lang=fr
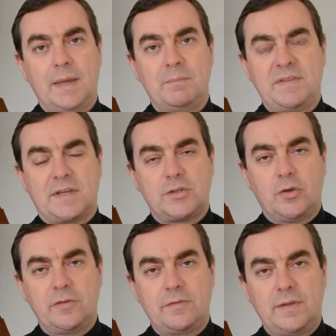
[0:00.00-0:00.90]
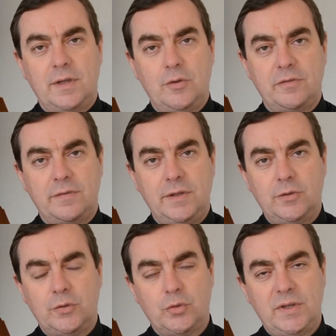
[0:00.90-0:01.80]
Mais sa chance, c'est le signe
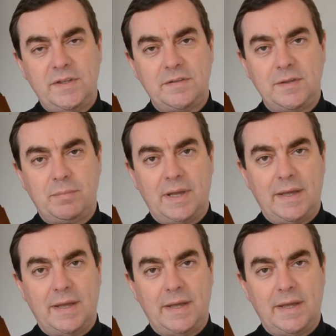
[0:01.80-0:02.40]
de tous les disciples.